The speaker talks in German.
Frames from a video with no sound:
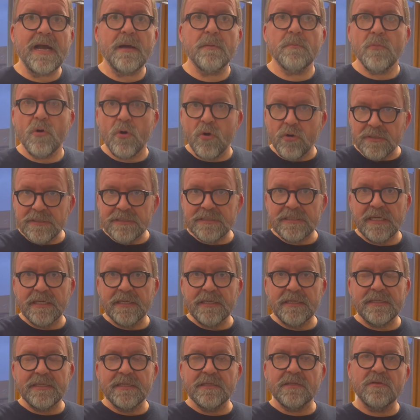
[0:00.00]
Morgen zeige ich
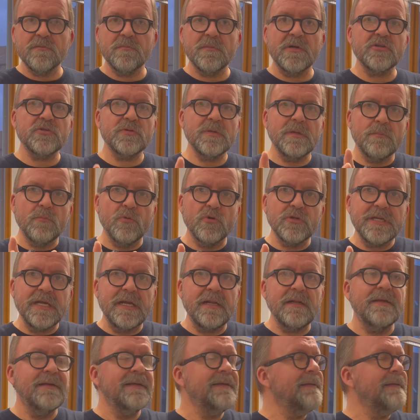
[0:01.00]
dir zum Beispiel ein Modell,